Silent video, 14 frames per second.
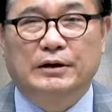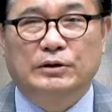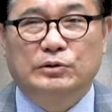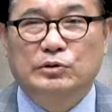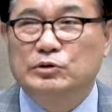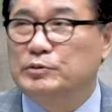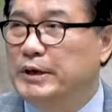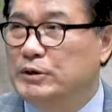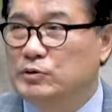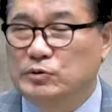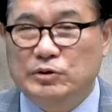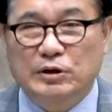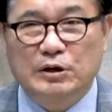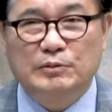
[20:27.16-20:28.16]
요즘에
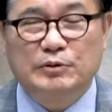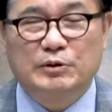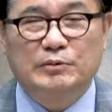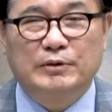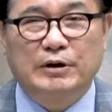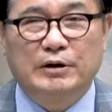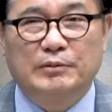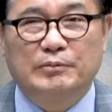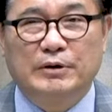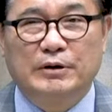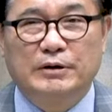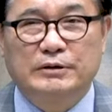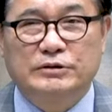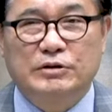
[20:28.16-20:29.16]
조선일보 뭐,
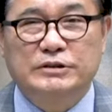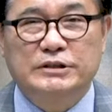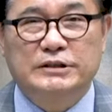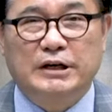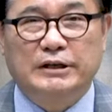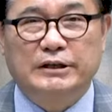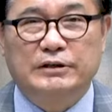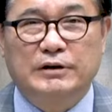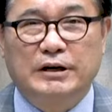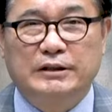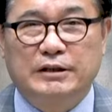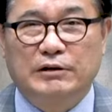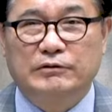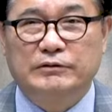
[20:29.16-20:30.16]
뭐, 정신 차린 것
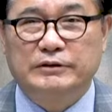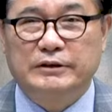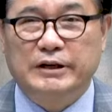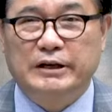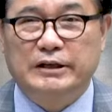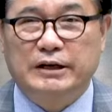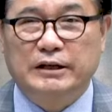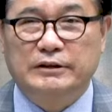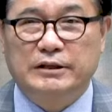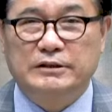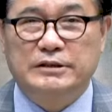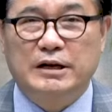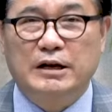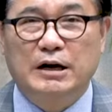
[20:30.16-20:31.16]
같다고들 얘기를 하는데,
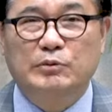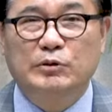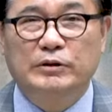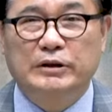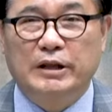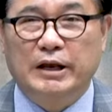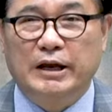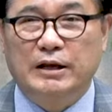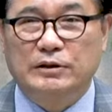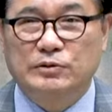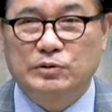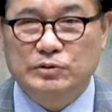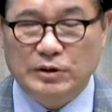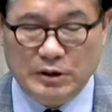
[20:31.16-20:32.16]
제가 볼 때
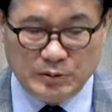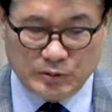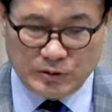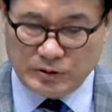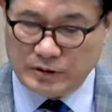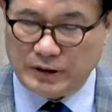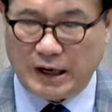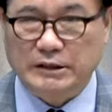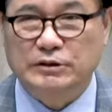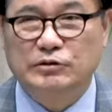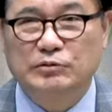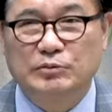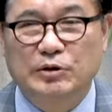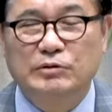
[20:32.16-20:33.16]
조선일보는
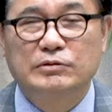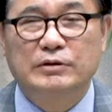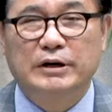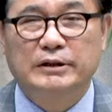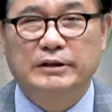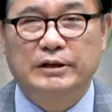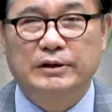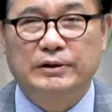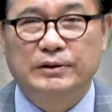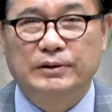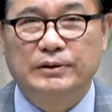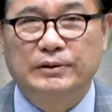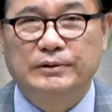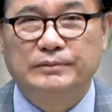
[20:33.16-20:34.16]
아직도 모른 것
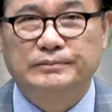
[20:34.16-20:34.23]
같아요.